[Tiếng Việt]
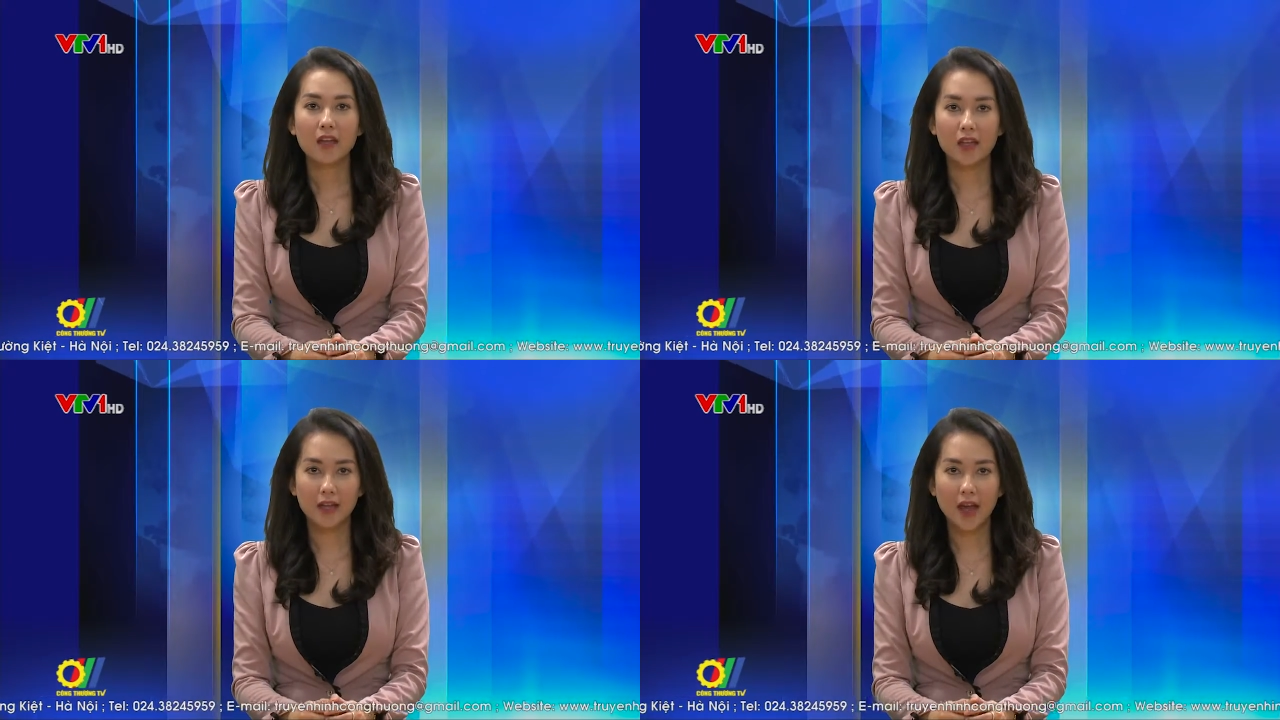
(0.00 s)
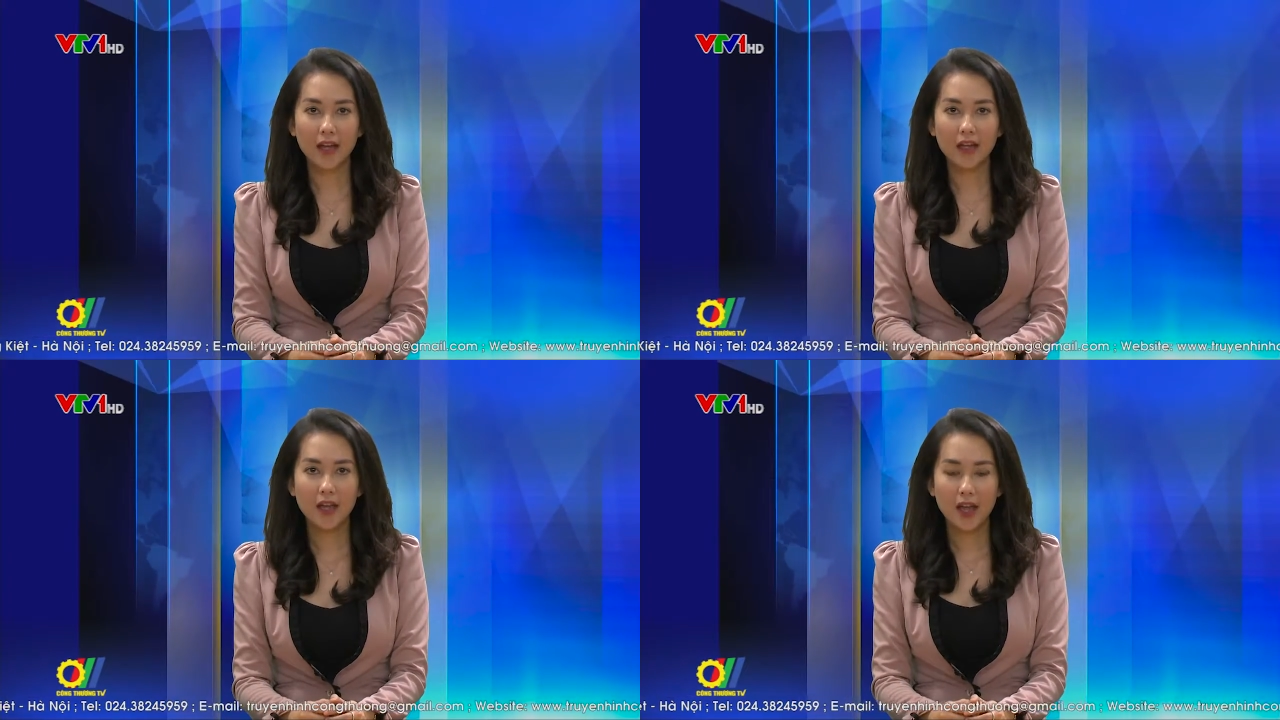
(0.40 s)
Đến
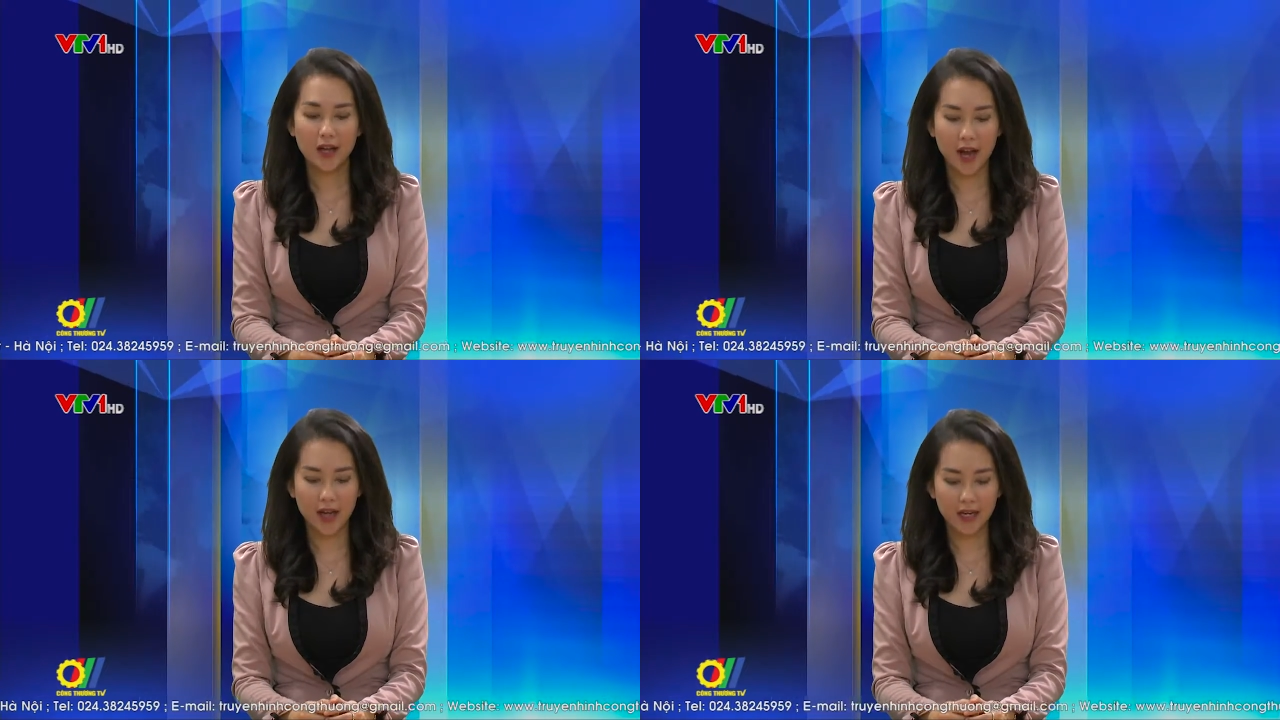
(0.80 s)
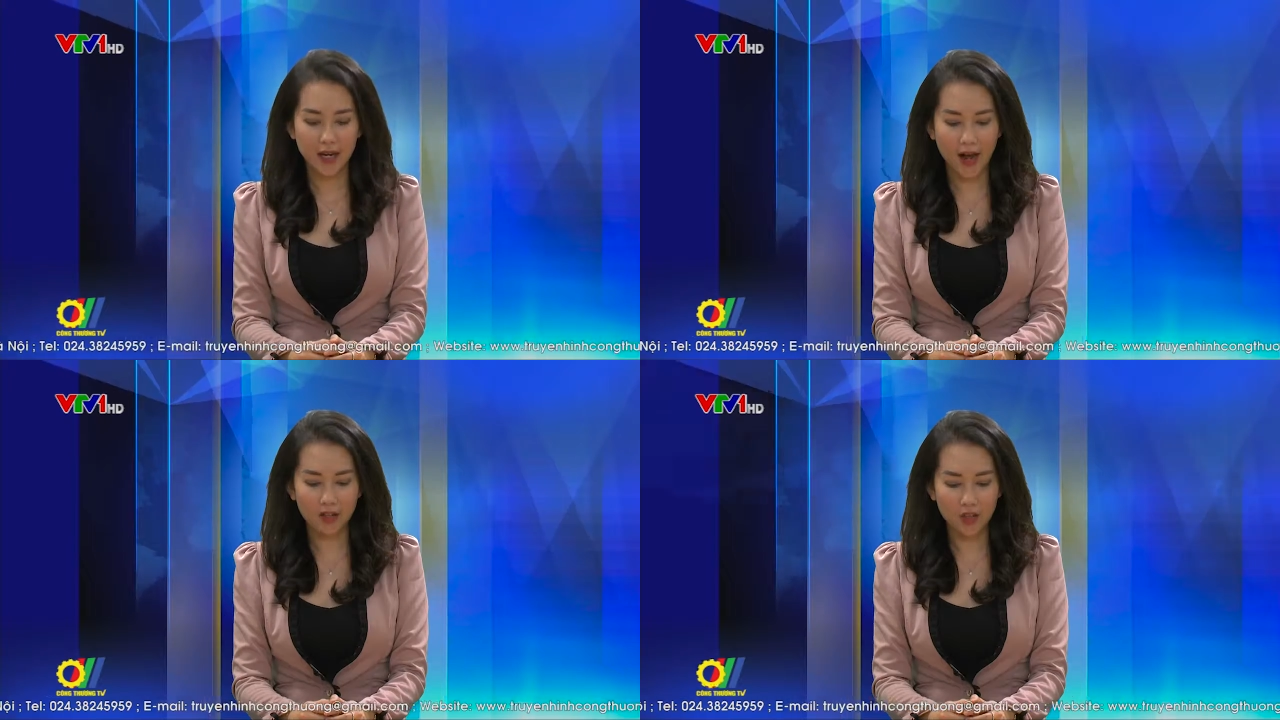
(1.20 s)
nay, ngày
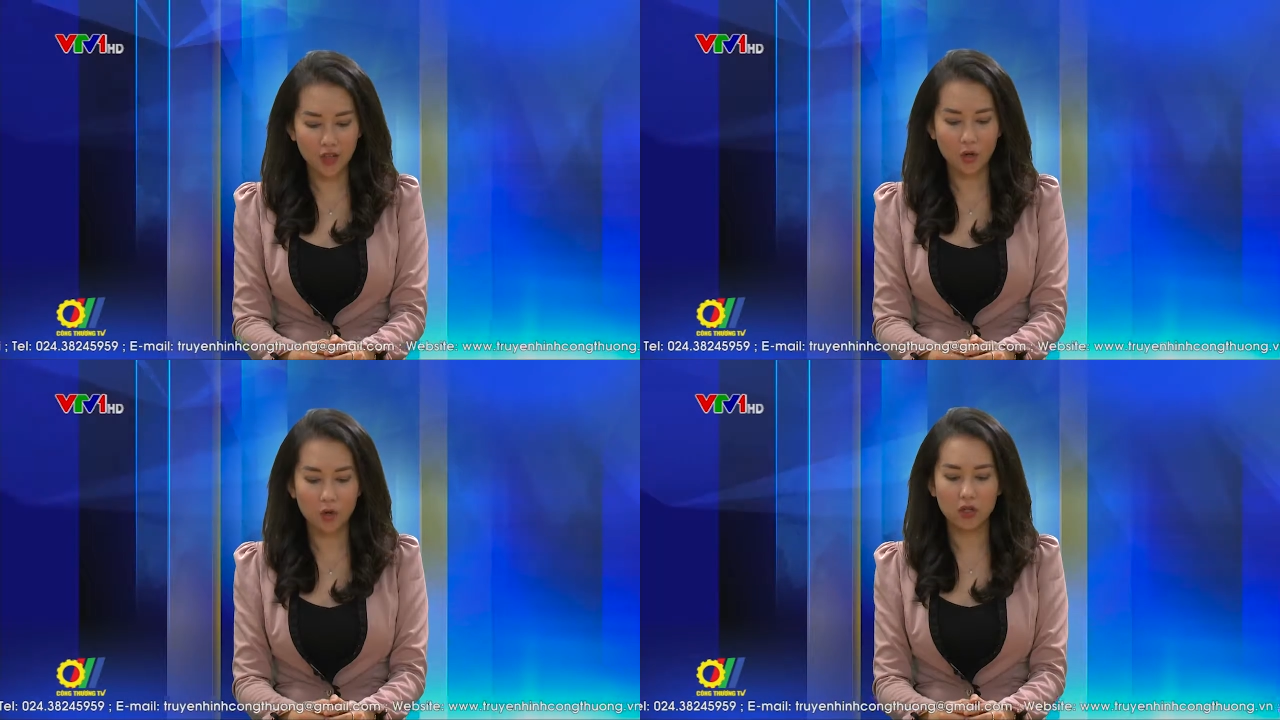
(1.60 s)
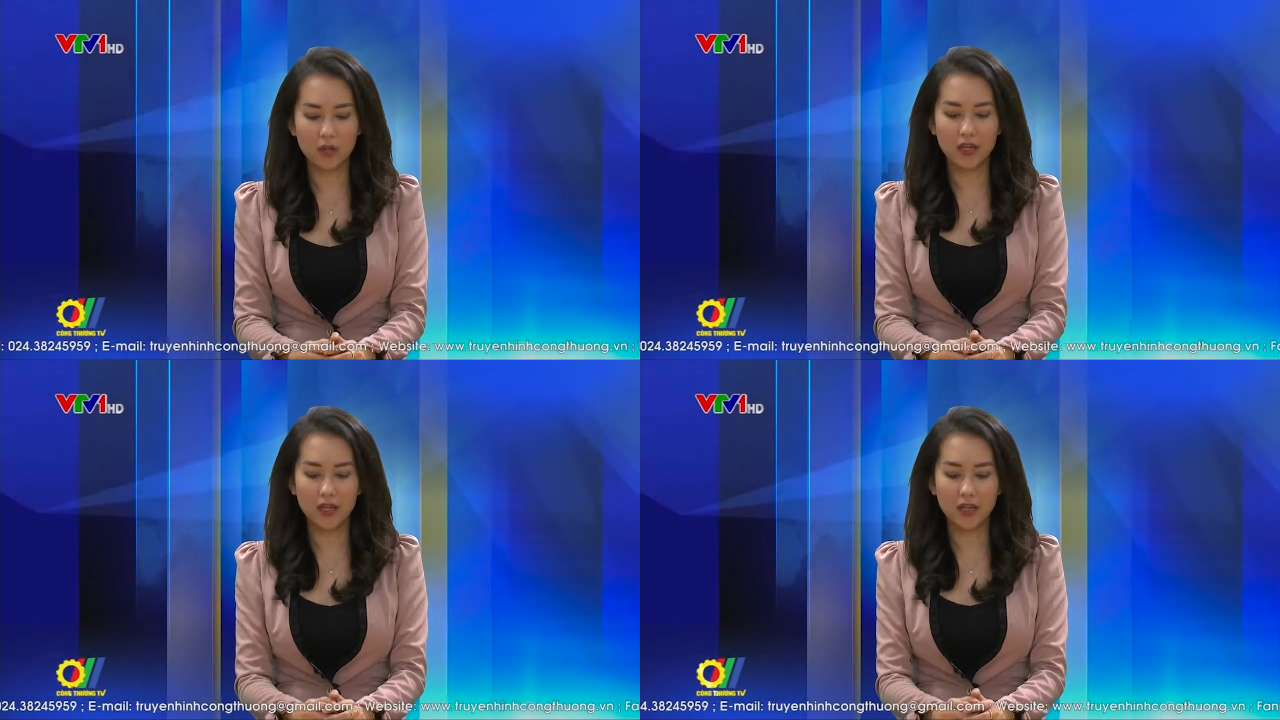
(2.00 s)
càng nhiều
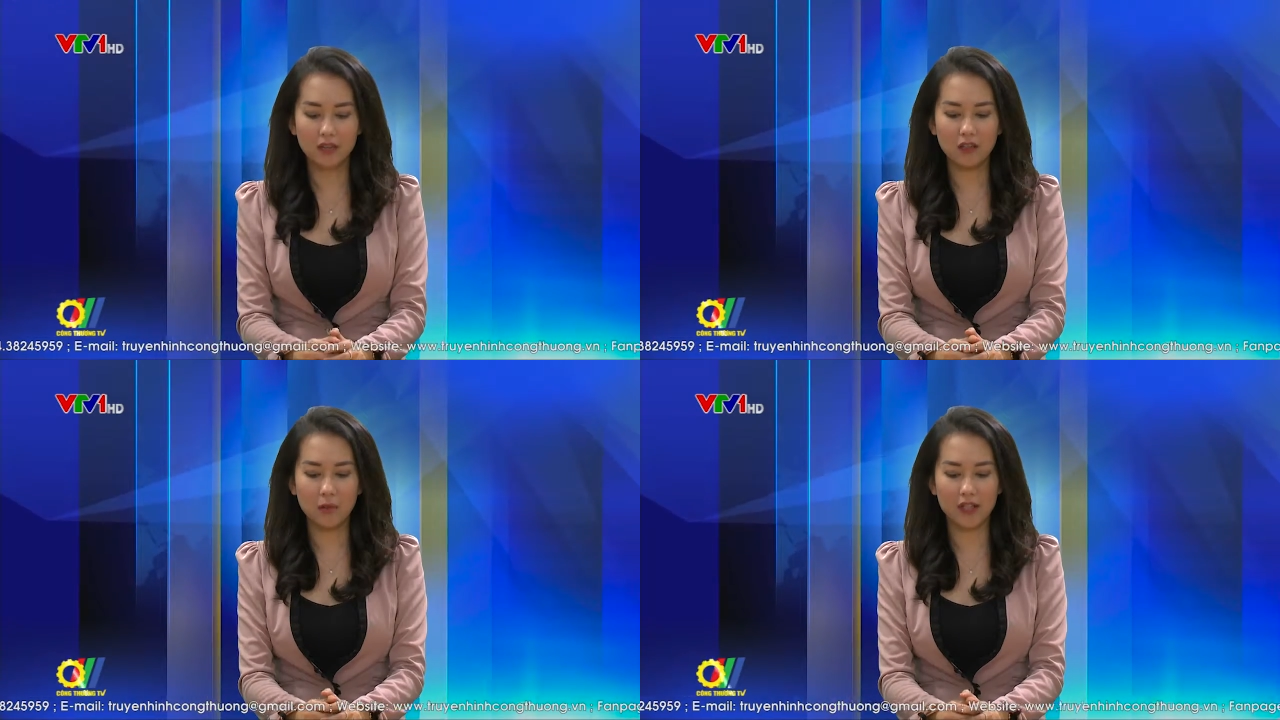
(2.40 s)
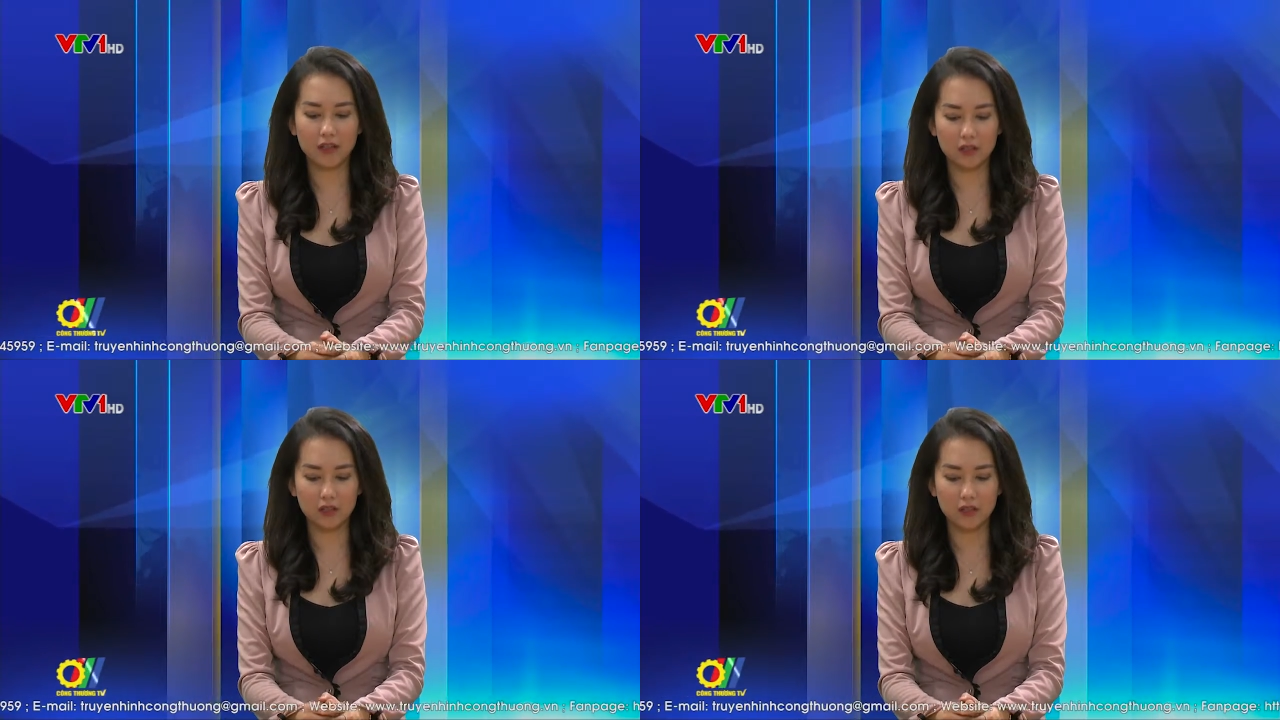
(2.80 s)
người biết đến thương mại
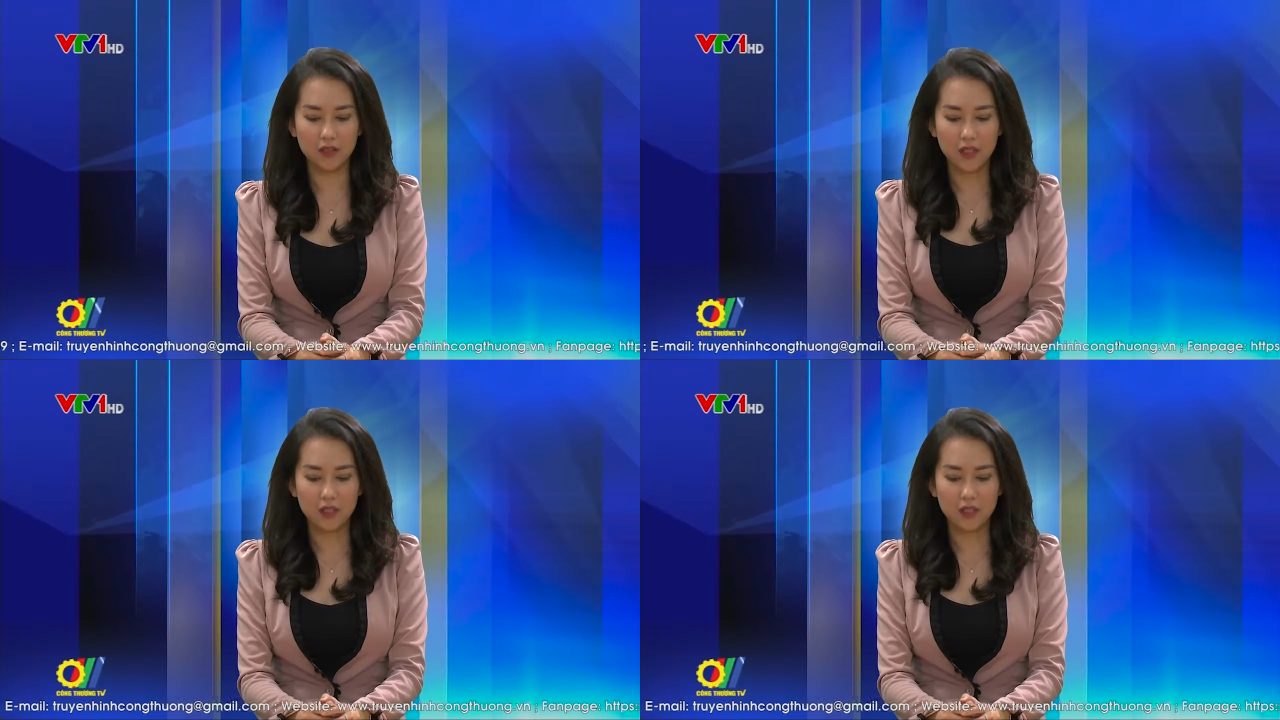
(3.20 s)
điện tử,